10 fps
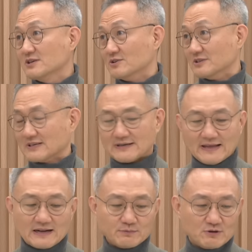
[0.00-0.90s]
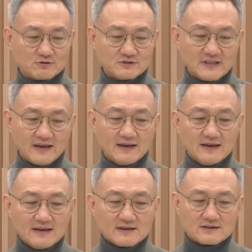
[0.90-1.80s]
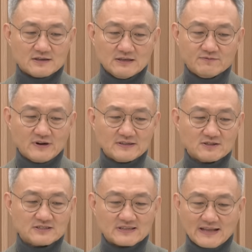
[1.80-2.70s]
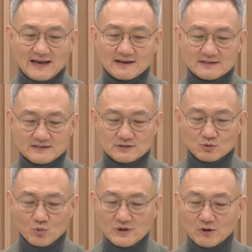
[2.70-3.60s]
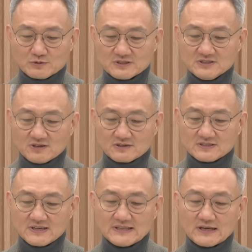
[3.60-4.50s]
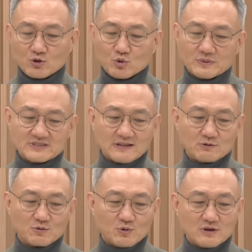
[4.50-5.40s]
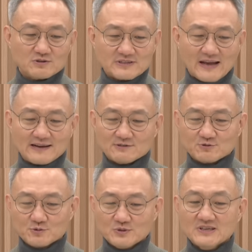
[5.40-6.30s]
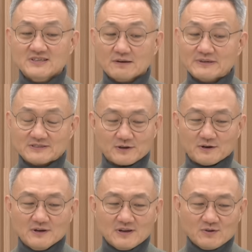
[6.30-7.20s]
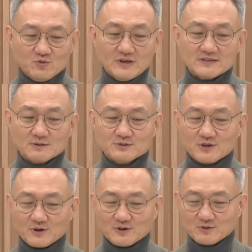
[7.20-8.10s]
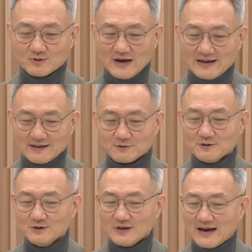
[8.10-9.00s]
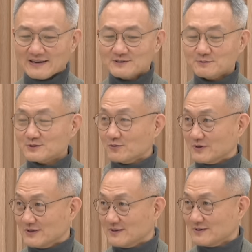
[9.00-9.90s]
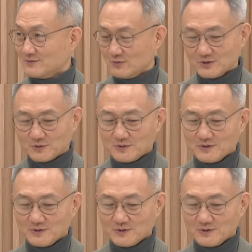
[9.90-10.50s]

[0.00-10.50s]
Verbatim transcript: 거니까 음. 나라별로. 근데 인플레이션을 제가 다 올라오는 여기 트레이딩 이코노믹스에 나오는 거 올라오는 걸 다 가지고 소팅을 해봤어요. 네. 위에서부터 아래로 아래서부터 위, 위로